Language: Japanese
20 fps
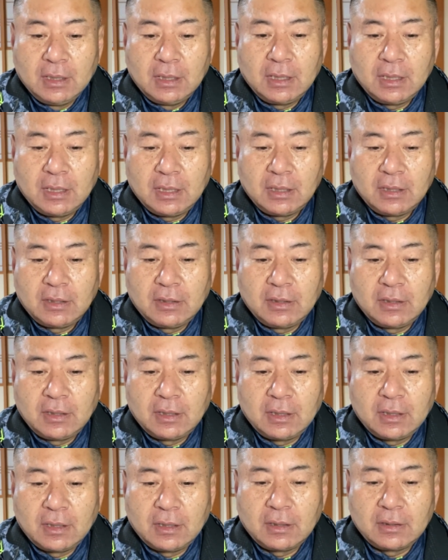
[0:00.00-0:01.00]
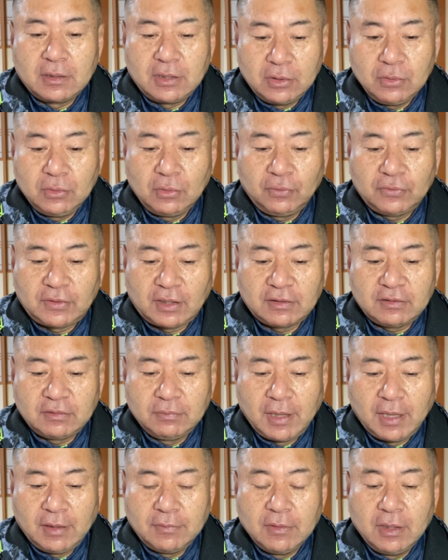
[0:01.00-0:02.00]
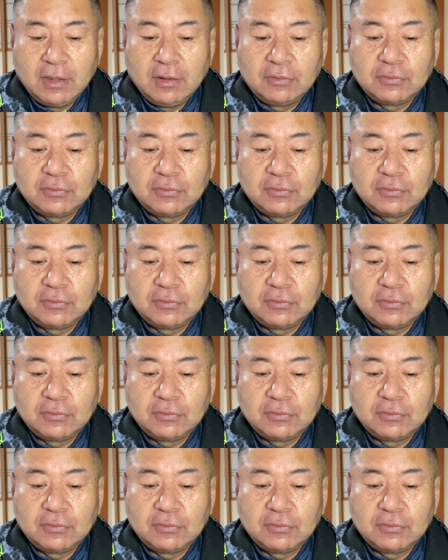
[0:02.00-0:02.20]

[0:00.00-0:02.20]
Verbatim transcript: えー、理由の二つ目。